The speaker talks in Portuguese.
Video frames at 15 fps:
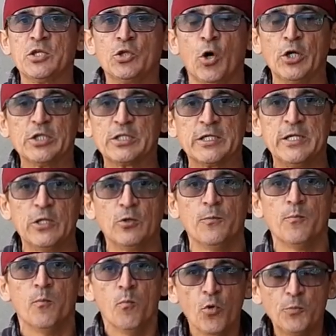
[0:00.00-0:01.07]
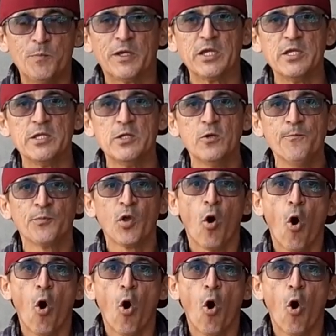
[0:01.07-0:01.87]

de 2 kg, muito pequenininho,